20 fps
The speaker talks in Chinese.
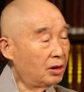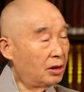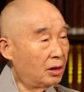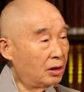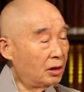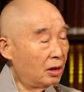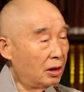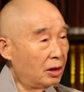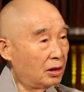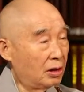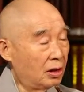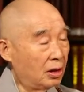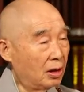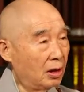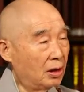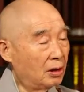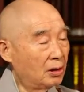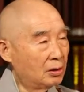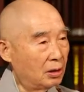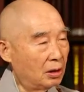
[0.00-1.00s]
得的这个这
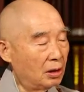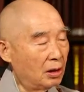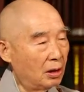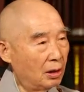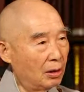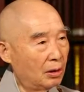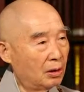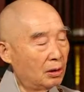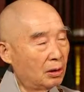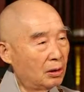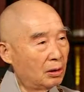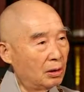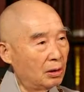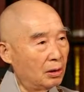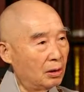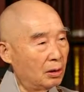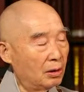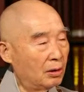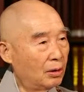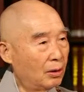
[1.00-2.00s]
个这个
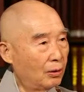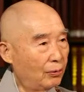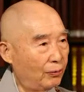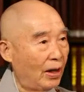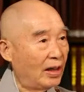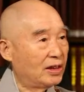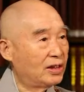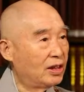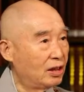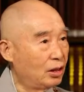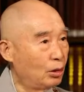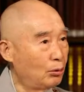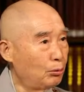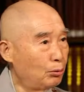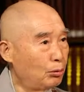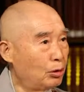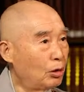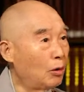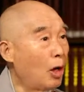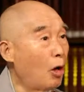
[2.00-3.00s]
呃发现的
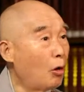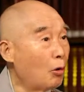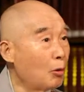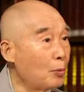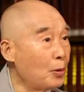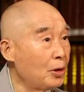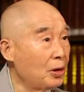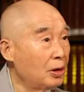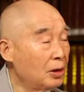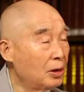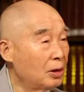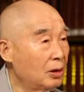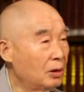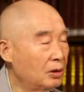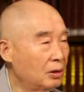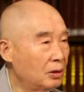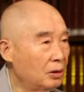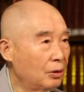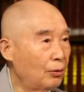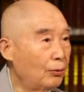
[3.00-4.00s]
宇宙奥秘，
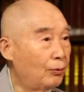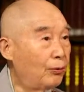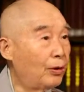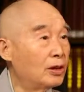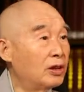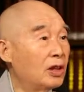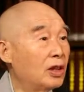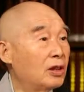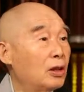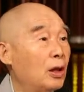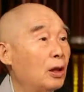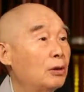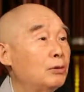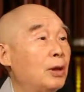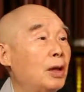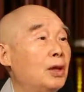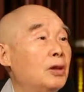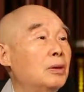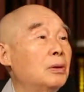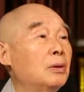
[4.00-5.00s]
佛经
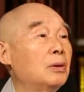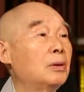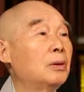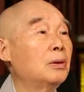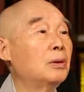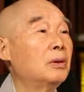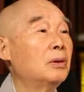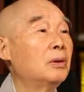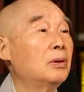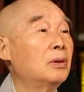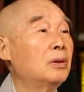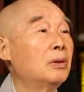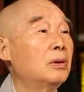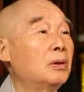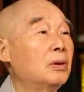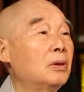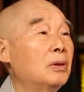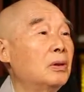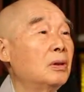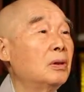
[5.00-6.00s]
上却
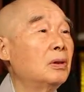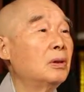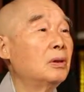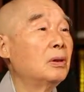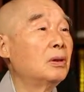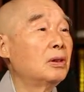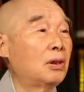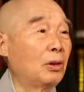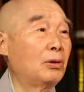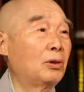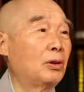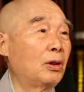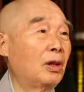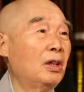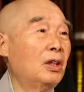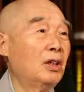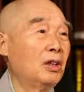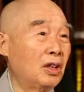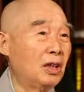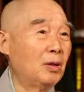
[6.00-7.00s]
有。哦。等于
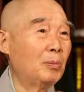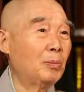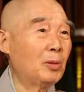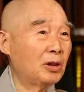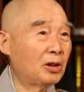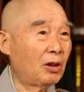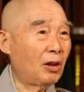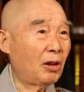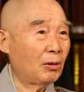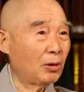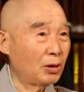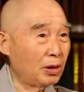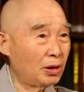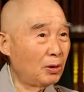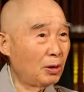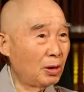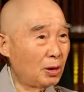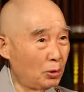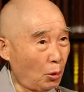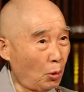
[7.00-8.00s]
说，你们到
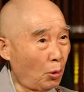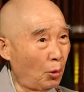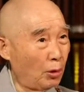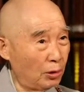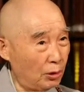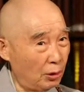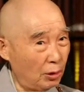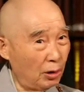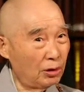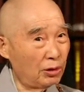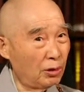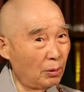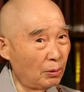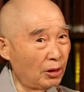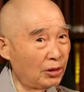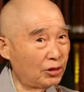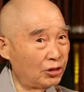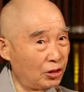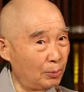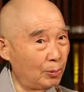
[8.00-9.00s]
科学
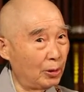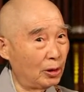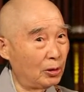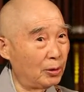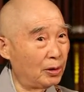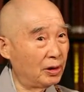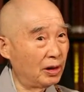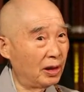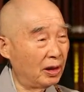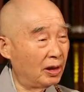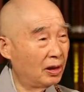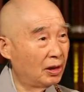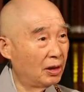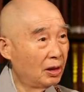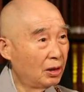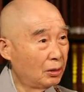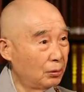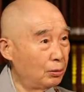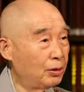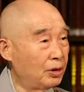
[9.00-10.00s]
用了四百多年
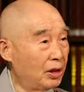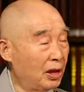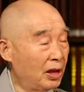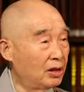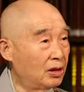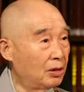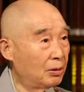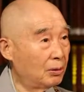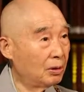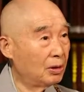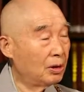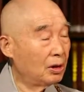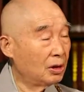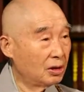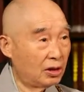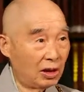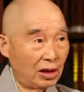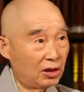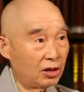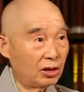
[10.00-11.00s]
去研究
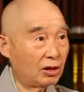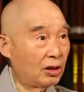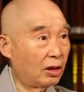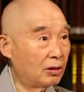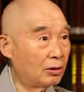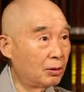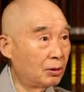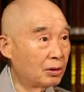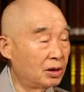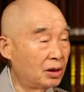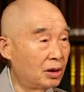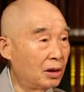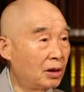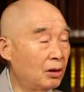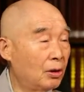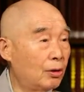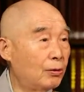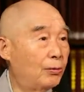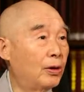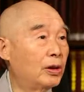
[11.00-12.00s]
才知道的东西，
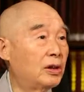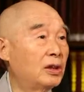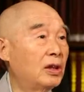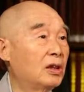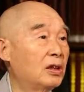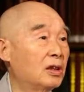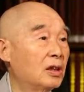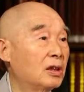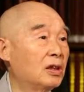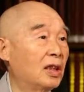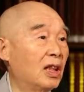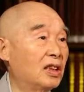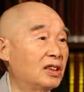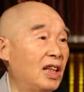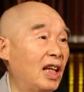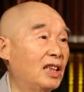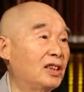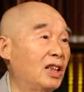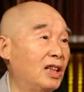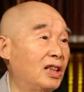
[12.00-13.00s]
佛经它
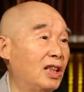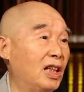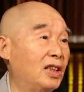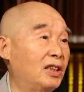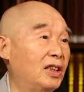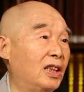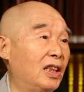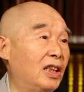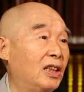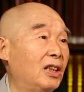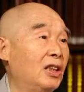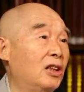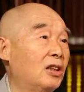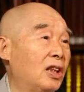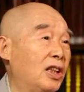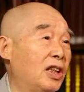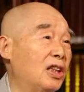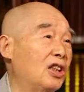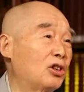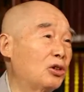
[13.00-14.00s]
三千年前
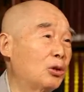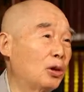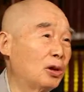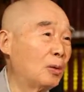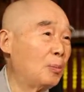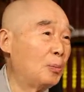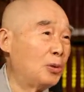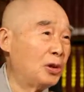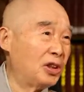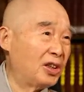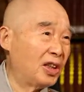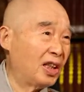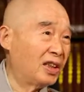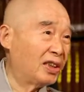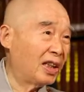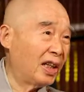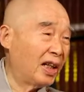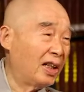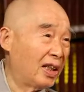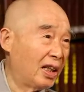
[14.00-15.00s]
跟你说的比
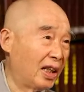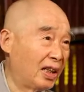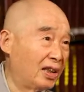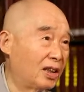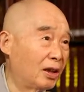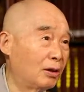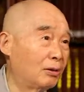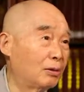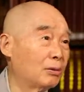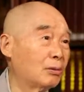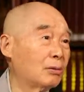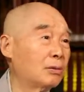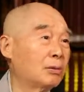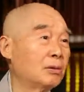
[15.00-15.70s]
现在还清